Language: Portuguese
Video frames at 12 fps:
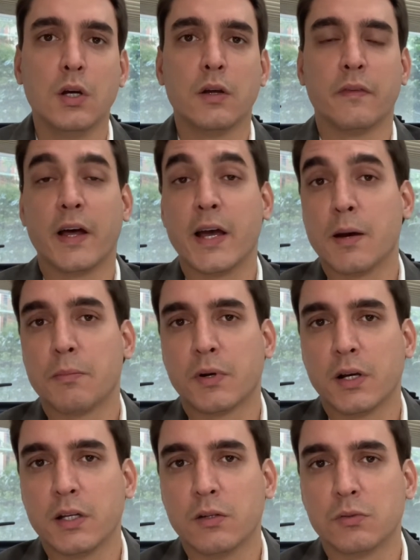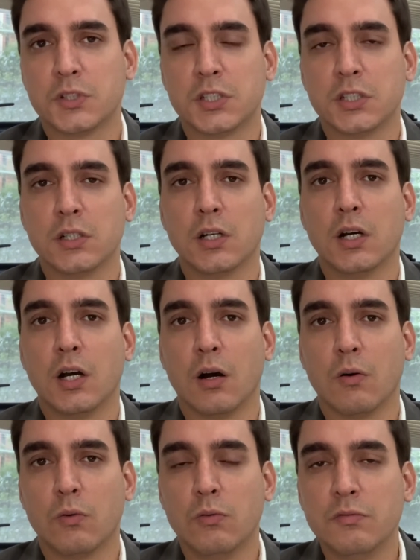Na época eu tinha
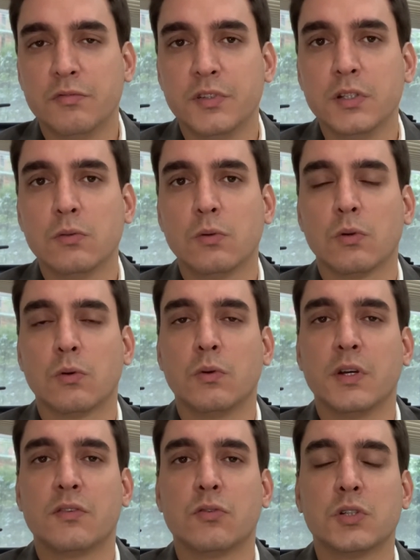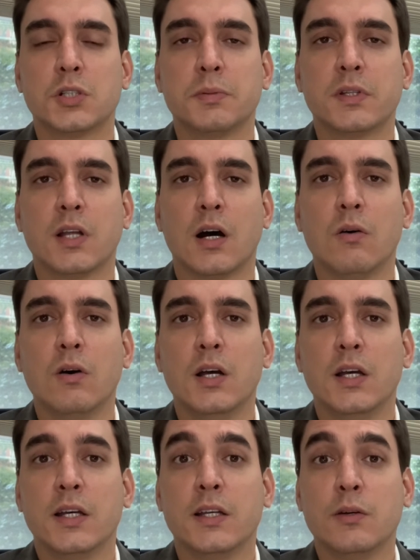algum vínculo com esse hospital
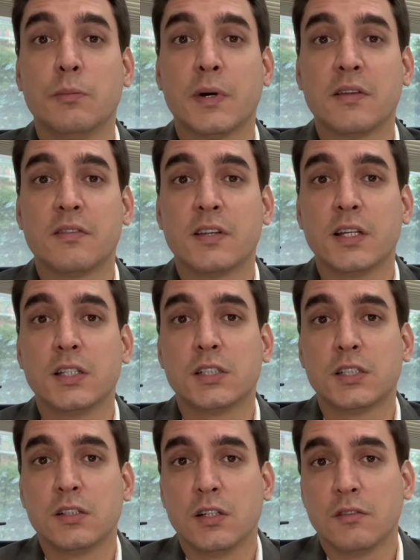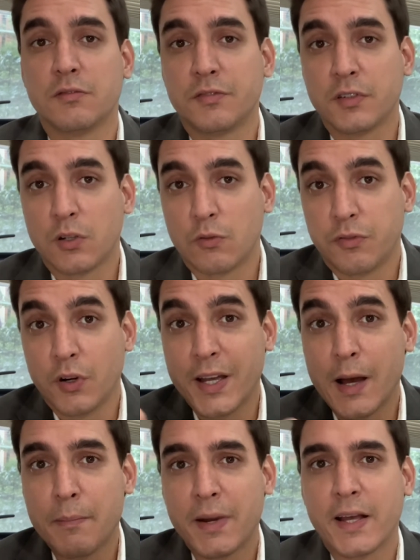e o paciente
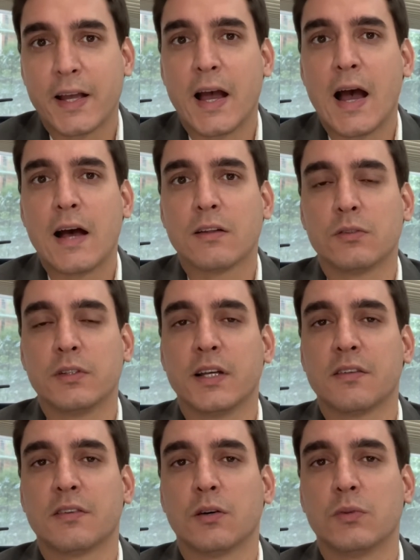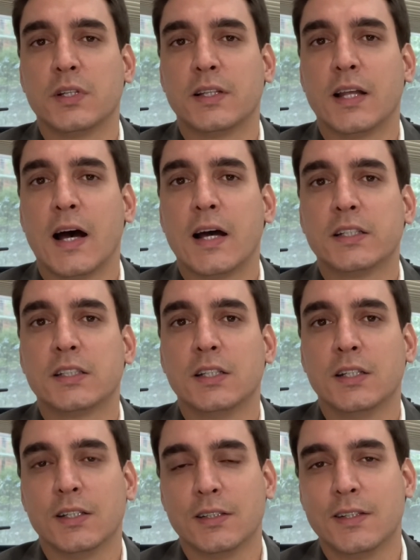foi abrigado nessa unidade
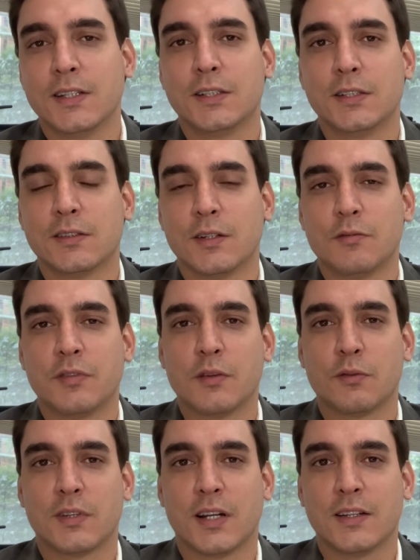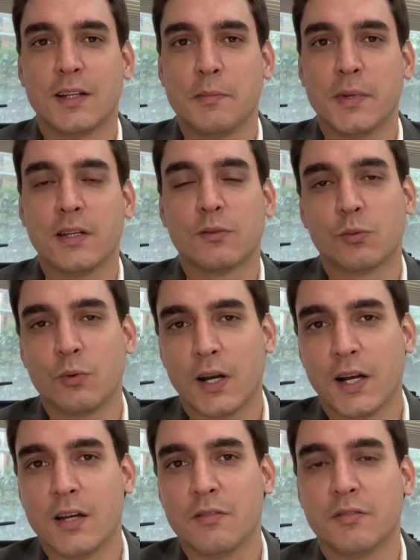e desde então faz o tratamento do
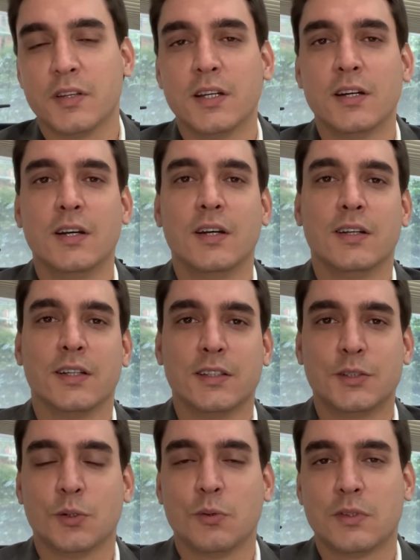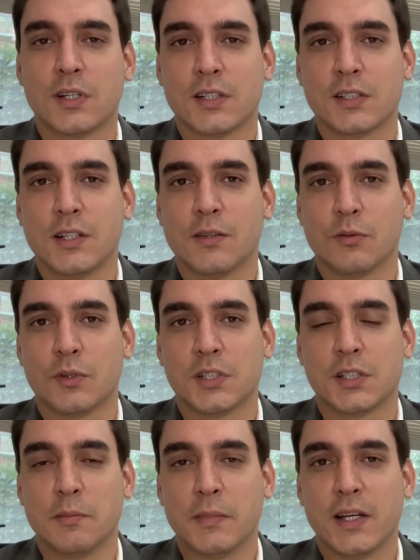HIV e de outras
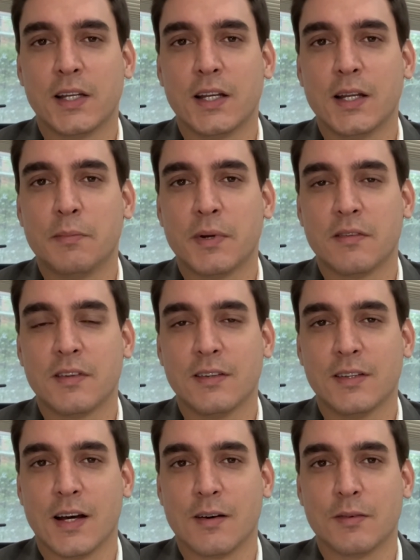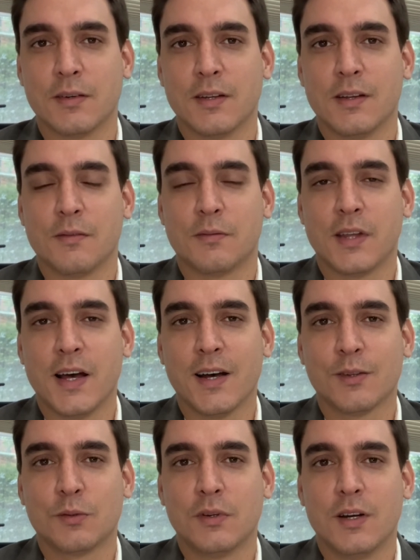lesões também que ele apresentava,
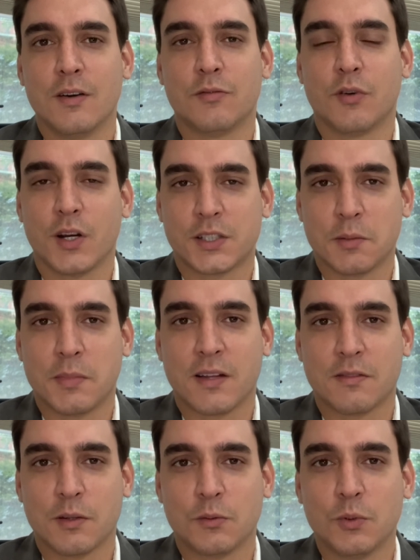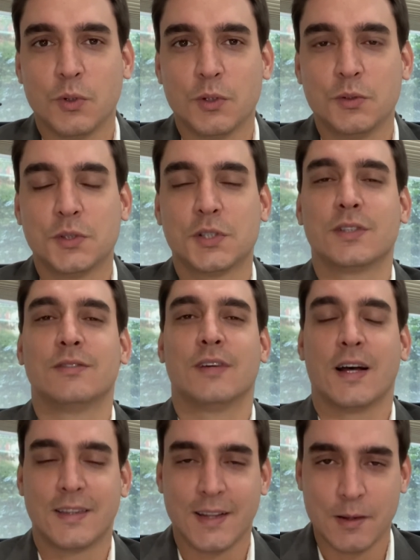certo? Forte abraço a todos, até